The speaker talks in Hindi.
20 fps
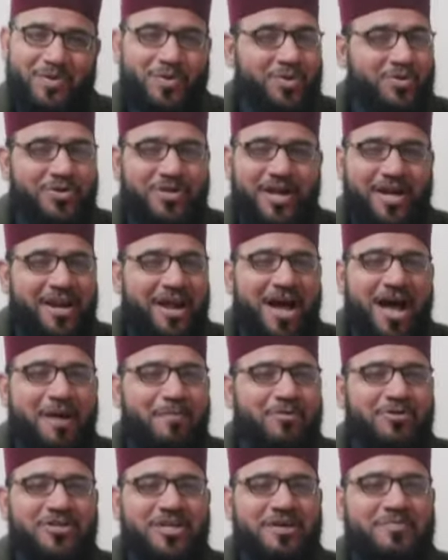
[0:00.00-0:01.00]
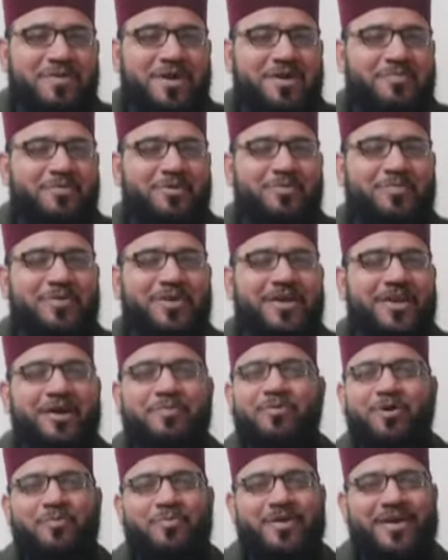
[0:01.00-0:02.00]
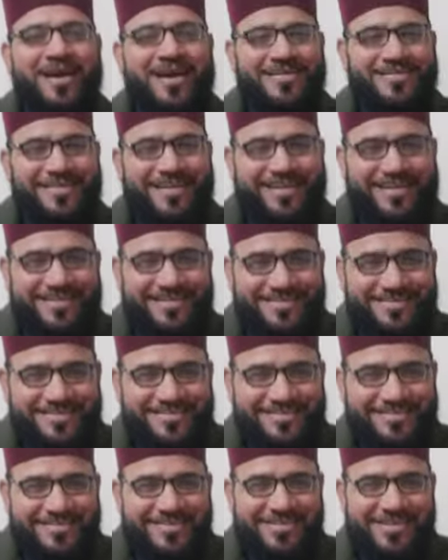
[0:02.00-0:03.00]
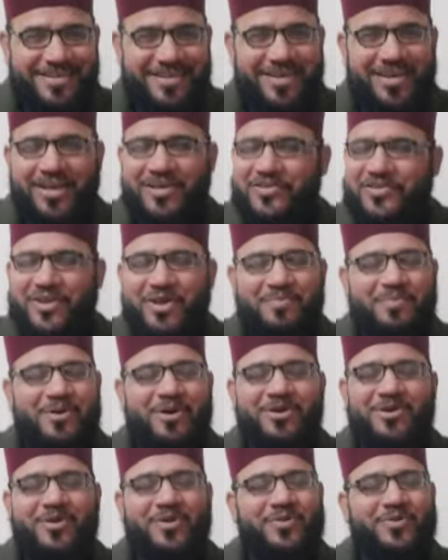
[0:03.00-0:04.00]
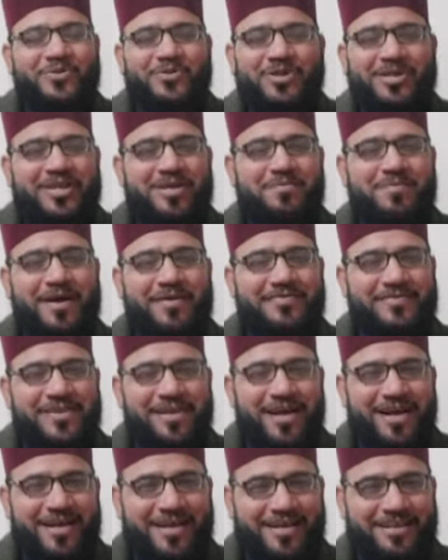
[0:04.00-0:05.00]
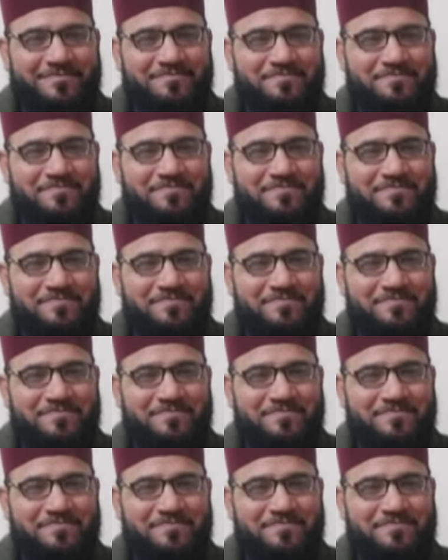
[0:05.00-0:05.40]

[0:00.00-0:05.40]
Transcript: और उसका नाम उसके महबूब के लबों पे आ जाए इससे बड़ी और खुशी की बात क्या है